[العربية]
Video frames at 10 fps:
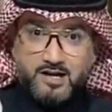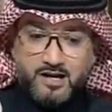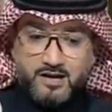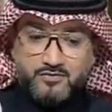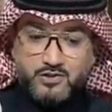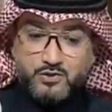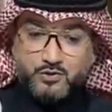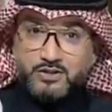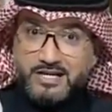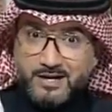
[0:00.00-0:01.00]
آه، في
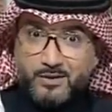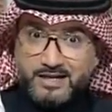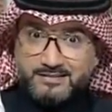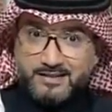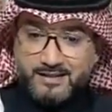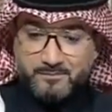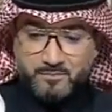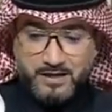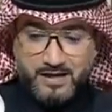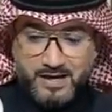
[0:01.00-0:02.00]
السعودية وحتى
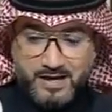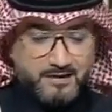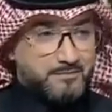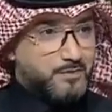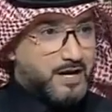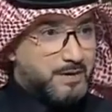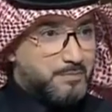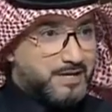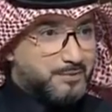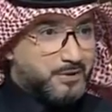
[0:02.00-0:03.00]
الآن أهلا
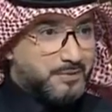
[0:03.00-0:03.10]
بك عبد